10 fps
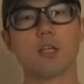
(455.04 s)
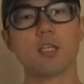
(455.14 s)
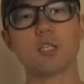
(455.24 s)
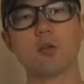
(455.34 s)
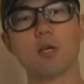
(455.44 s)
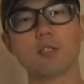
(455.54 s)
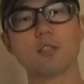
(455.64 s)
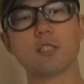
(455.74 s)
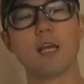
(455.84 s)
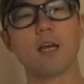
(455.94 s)
1動画
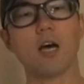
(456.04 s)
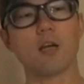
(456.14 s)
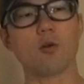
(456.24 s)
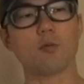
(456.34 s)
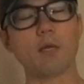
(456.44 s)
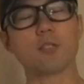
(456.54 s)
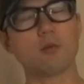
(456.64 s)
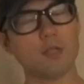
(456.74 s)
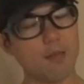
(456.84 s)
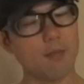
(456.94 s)
ずつねあの、まあ、
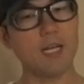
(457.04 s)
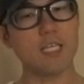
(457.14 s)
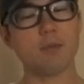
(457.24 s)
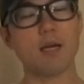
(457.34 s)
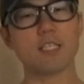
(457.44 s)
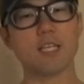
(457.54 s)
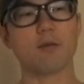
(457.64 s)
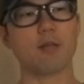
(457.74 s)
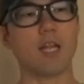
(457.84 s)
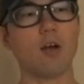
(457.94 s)
そんなに毎日毎日
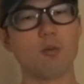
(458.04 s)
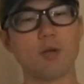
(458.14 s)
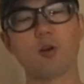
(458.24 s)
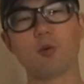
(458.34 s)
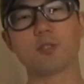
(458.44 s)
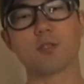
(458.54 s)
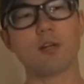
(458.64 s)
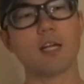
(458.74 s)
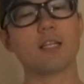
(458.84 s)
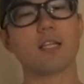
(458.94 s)
ね何個も何個も作
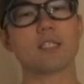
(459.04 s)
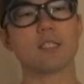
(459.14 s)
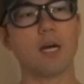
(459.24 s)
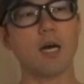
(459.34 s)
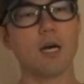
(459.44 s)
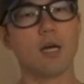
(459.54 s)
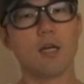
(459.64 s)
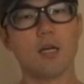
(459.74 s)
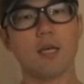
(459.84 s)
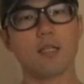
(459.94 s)
れないんですが、
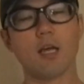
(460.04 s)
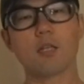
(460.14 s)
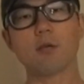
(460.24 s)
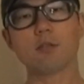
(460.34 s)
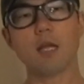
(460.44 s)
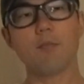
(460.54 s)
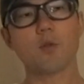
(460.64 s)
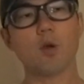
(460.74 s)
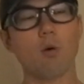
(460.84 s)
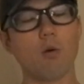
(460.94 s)
えー、なるべく
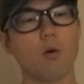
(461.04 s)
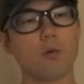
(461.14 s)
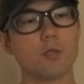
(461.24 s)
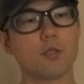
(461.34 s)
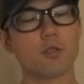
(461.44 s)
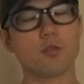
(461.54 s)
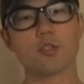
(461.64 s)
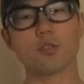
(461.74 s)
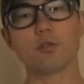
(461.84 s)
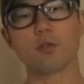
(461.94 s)
ねこう優
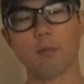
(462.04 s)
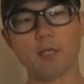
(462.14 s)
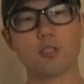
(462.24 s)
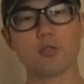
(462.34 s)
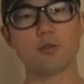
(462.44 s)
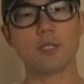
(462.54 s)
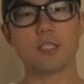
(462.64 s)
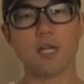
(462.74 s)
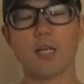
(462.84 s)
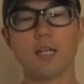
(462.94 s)
秀あ、まあ、秀
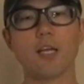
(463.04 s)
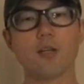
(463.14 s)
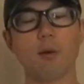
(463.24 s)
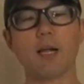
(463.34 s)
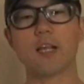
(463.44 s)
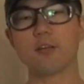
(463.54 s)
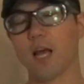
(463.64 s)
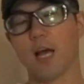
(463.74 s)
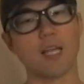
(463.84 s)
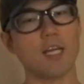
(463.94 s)
逸な内容、まあ、聞く
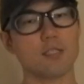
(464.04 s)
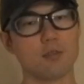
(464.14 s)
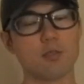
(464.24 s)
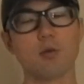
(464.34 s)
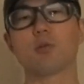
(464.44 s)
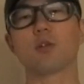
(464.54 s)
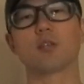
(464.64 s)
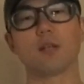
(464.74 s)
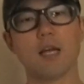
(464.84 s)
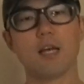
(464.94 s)
に値するってことで
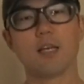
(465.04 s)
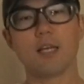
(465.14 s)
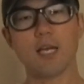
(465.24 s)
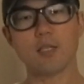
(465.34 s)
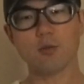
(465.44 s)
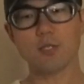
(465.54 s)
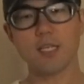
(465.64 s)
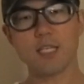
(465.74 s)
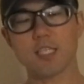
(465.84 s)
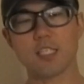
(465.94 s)
すよね映像
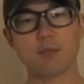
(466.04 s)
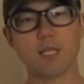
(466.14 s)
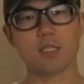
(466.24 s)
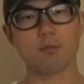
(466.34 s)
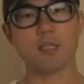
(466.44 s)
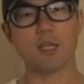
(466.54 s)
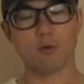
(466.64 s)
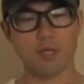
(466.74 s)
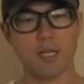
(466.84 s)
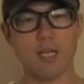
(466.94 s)
的には地味でつまんない
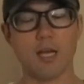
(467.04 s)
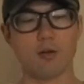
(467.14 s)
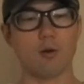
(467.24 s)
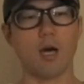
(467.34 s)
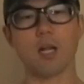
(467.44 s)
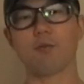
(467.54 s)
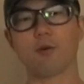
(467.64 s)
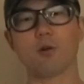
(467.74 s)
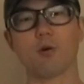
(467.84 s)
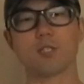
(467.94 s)
こんなねあの
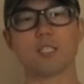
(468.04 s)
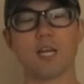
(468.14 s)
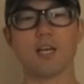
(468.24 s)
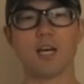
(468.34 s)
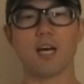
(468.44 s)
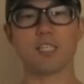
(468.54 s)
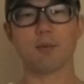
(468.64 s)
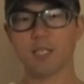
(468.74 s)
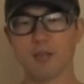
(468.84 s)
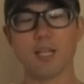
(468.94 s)
アラフォーのおじさんが
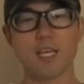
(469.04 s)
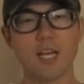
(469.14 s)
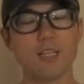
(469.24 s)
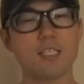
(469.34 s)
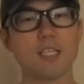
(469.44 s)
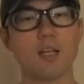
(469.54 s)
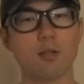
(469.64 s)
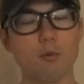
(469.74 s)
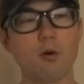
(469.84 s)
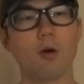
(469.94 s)
喋ってるだけなんですけれ
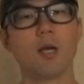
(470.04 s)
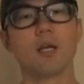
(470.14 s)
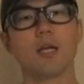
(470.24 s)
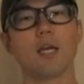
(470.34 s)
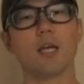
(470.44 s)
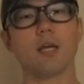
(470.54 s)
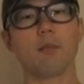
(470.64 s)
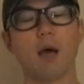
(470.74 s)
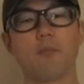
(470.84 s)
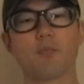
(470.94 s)
ども、
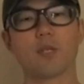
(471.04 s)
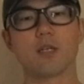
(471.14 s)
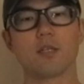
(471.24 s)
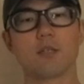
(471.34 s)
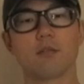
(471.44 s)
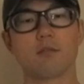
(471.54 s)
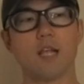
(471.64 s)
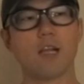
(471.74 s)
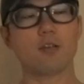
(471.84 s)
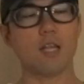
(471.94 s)
えー、まあ
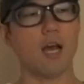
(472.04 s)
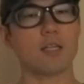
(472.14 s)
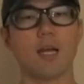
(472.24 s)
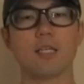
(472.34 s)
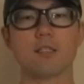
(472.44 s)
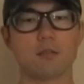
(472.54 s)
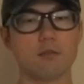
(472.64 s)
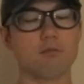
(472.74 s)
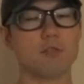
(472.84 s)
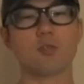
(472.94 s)
聞くに値す
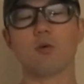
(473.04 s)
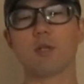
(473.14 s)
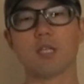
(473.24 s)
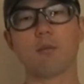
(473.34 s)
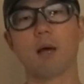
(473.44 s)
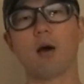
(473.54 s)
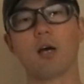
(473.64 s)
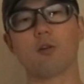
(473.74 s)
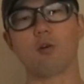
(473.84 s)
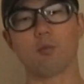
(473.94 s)
るそういったまあ
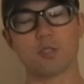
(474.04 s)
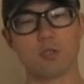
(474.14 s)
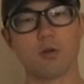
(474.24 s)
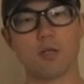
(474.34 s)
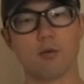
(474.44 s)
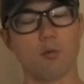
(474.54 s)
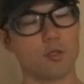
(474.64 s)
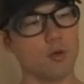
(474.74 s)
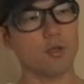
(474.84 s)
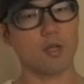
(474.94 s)
あの面白い面
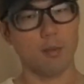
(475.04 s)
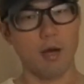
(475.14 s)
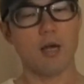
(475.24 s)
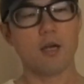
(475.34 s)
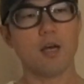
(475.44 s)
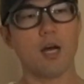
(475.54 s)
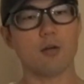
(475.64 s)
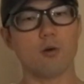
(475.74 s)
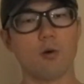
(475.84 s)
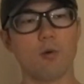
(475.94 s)
白いというかま
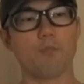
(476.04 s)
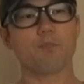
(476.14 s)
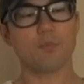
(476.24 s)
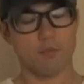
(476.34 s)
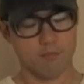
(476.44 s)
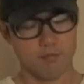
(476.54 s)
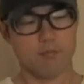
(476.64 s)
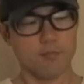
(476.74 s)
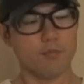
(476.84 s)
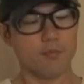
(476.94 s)
ああの
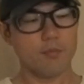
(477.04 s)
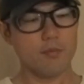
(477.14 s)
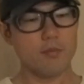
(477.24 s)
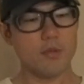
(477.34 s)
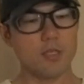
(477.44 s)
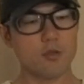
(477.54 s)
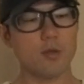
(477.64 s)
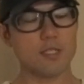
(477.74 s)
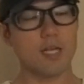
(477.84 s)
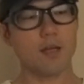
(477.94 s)
そう
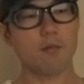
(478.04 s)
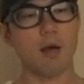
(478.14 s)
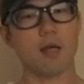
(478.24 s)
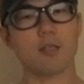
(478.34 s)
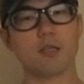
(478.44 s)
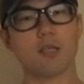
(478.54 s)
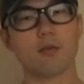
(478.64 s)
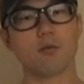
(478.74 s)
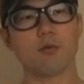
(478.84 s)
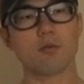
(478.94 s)
ですねまあ
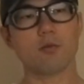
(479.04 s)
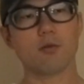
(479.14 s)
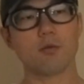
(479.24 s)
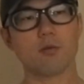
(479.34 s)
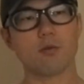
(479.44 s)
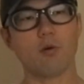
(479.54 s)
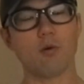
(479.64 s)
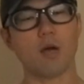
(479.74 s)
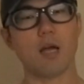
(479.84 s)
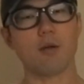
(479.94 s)

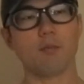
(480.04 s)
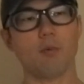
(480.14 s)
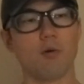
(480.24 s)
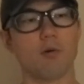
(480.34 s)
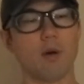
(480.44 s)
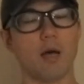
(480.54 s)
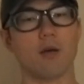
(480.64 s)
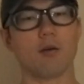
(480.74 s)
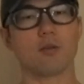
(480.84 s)
今回も、ま